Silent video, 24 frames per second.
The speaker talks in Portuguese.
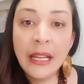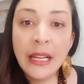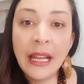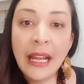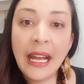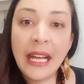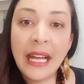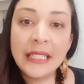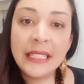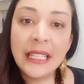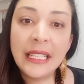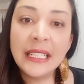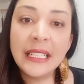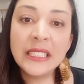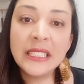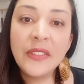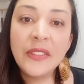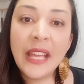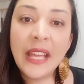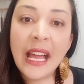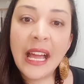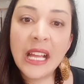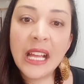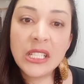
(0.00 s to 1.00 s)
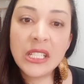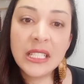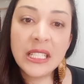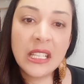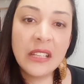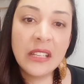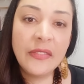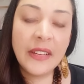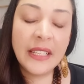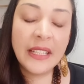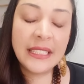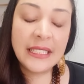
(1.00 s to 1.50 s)
Até nas viagens que
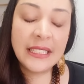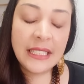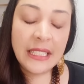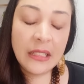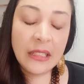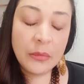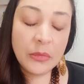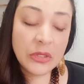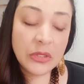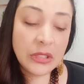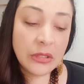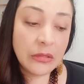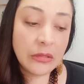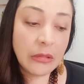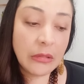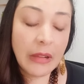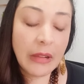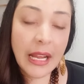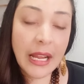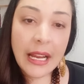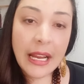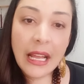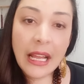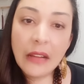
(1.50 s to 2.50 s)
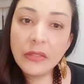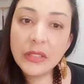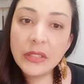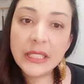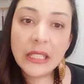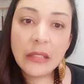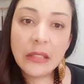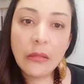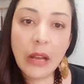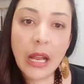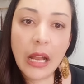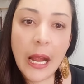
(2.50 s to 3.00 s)
fazíamos, eu não largava o
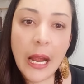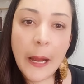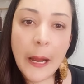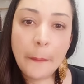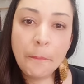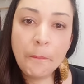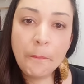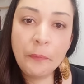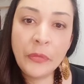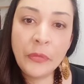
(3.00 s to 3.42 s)
celular.